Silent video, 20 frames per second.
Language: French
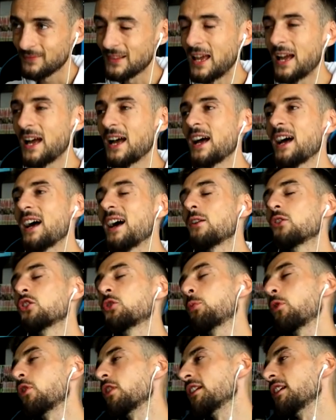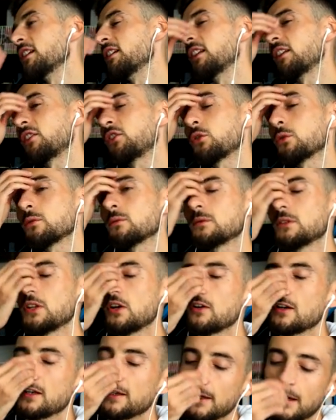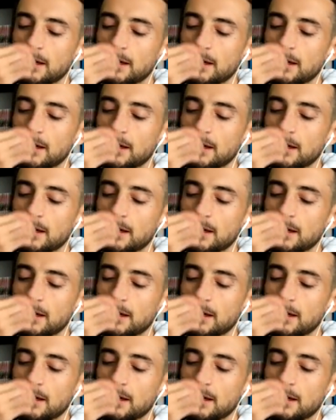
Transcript: Ah, on se prend l'égalisation. Non, les